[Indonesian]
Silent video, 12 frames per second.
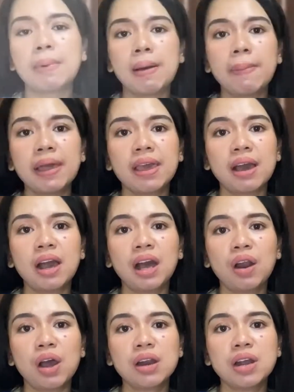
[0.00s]
apa ya
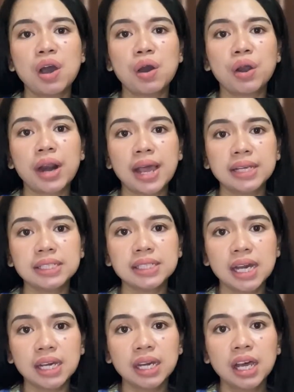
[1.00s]
kalau ada orang
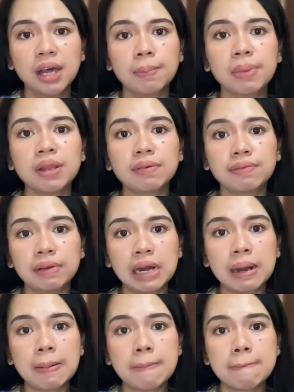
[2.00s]
yang
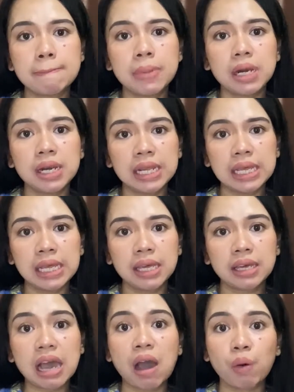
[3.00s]
prefer beli
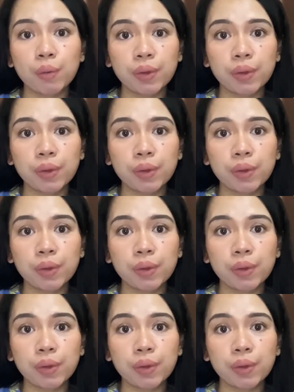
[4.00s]
KW